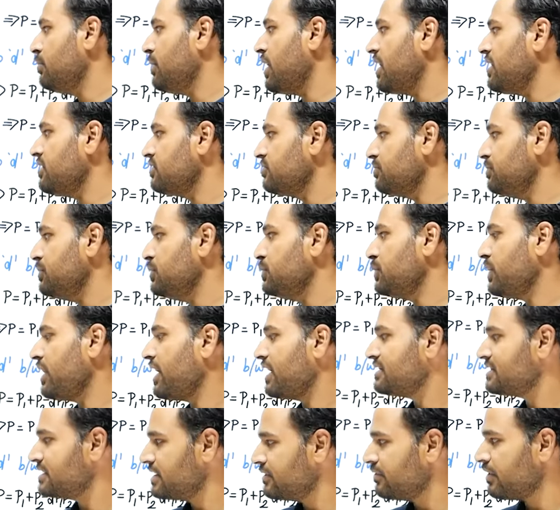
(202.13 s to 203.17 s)
माइनस म्यू
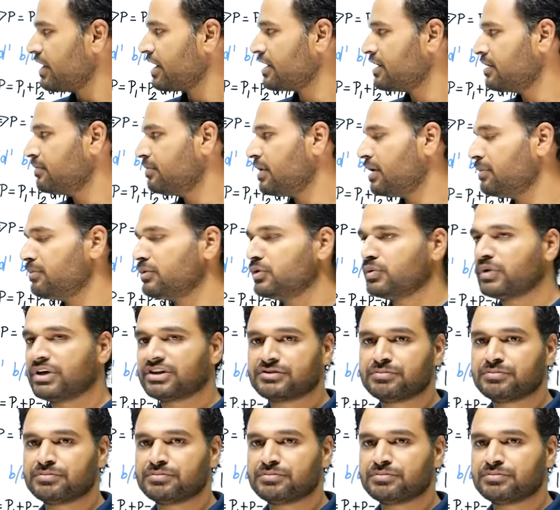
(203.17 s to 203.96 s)
एस डिवाइडेड बाई म्यू